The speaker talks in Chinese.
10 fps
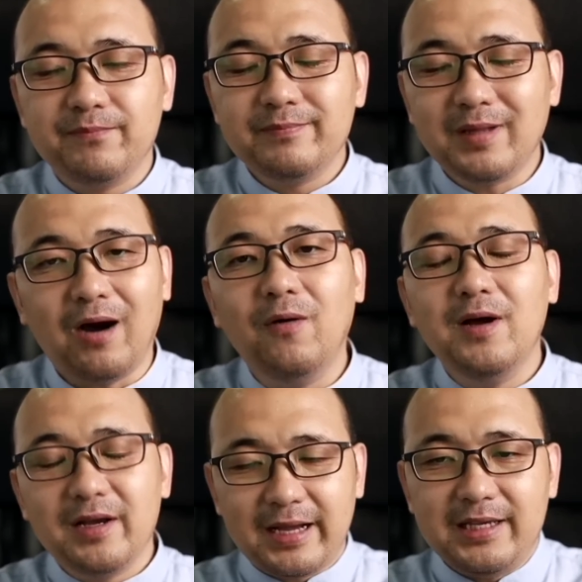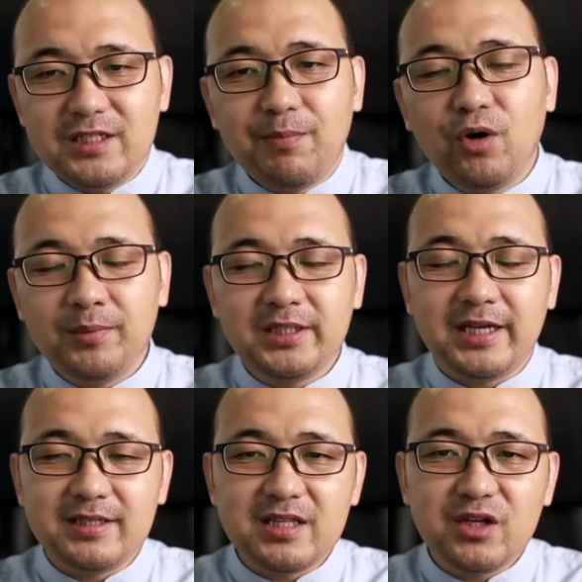那好，感谢朋友们的
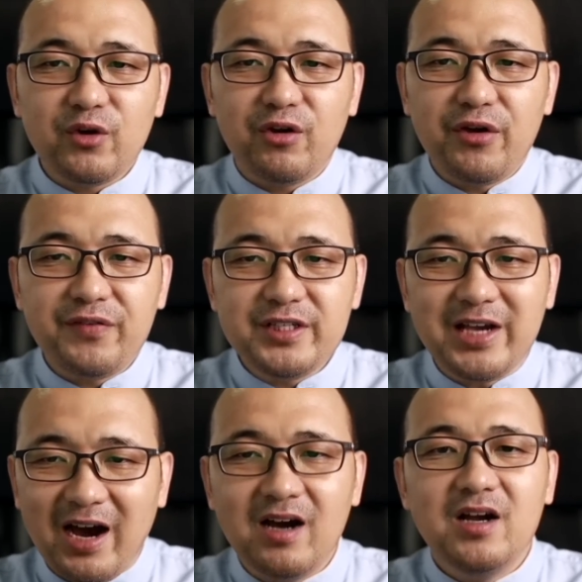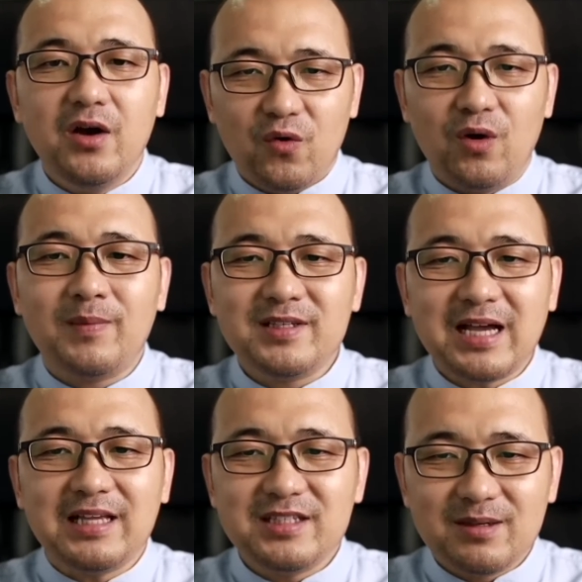点赞、订阅、留言、分享，我们
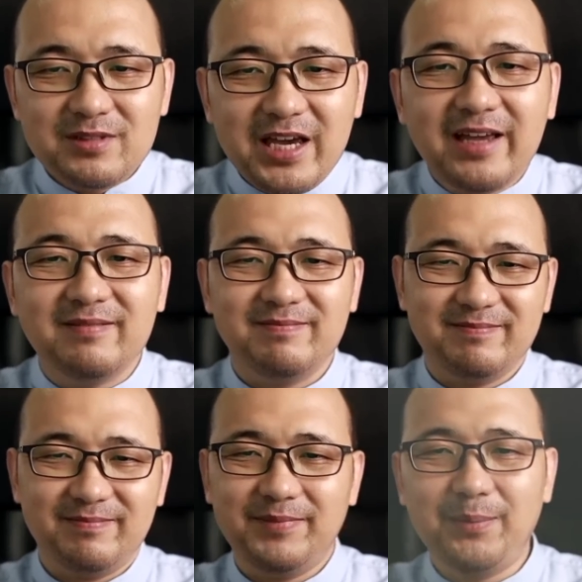下期节目见，拜